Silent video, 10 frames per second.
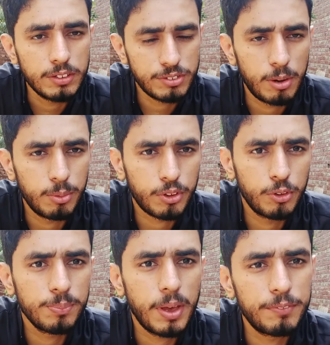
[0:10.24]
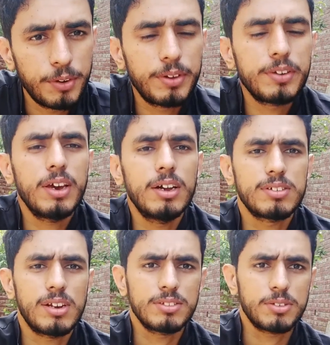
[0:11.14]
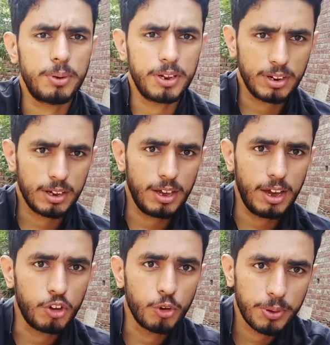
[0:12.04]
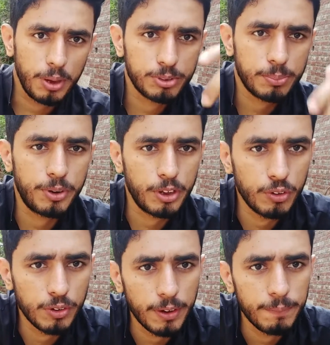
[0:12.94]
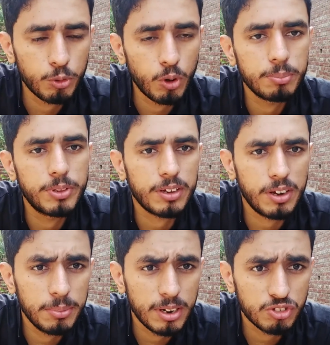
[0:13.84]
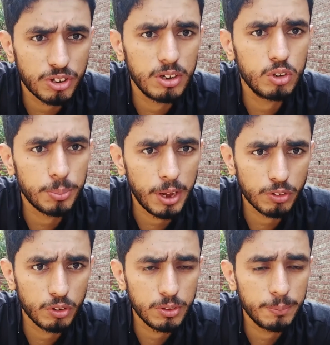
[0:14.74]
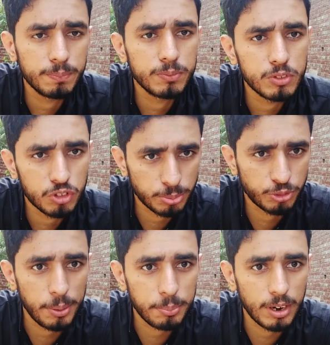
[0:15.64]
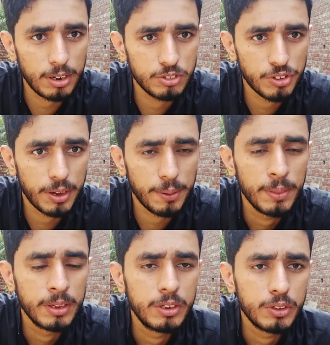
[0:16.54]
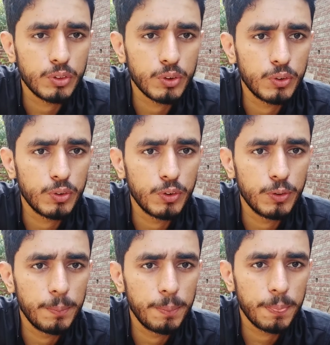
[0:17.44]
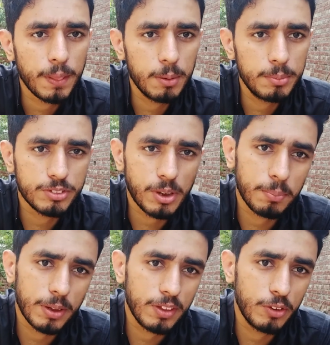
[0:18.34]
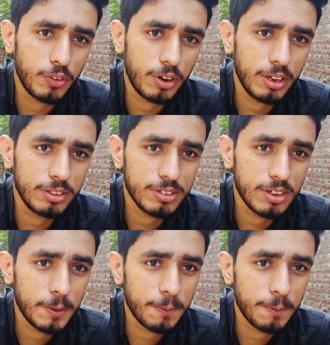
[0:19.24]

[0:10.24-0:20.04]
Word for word: अस्सलाम वालेकुम एवरीवन क्या हाल चाल है सब ठीक ठाक हैं आई होप कि आप सब ठीक होंगे तो आप देख रहे हैं मेरा चैनल उमैद तो सब्सक्राइब कर लीजिएगा तो अभी सब बातें हो रही हैं जी